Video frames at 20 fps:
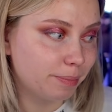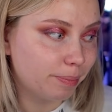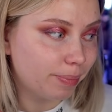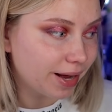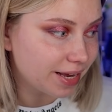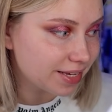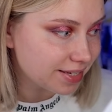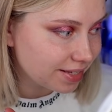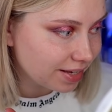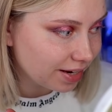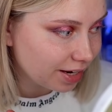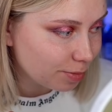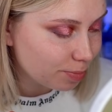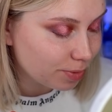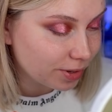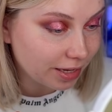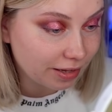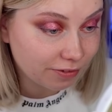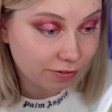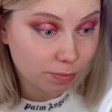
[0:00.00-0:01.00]
базы
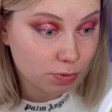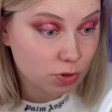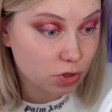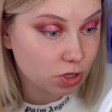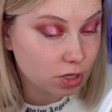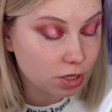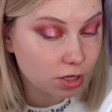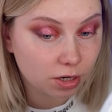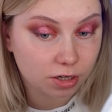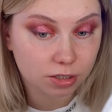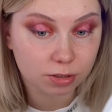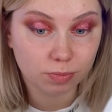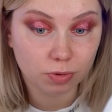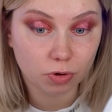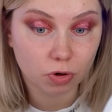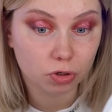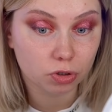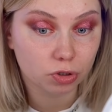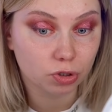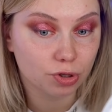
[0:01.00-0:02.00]
липкой и вообще не
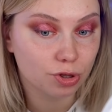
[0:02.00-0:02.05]
разберешь